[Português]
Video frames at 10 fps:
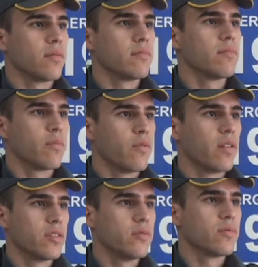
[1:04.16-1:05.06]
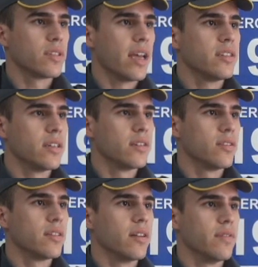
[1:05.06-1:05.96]
então por volta de uns sete
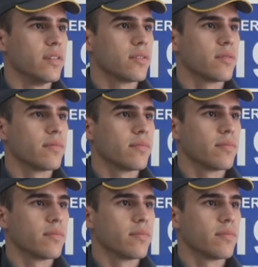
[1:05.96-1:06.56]
anos de serviço.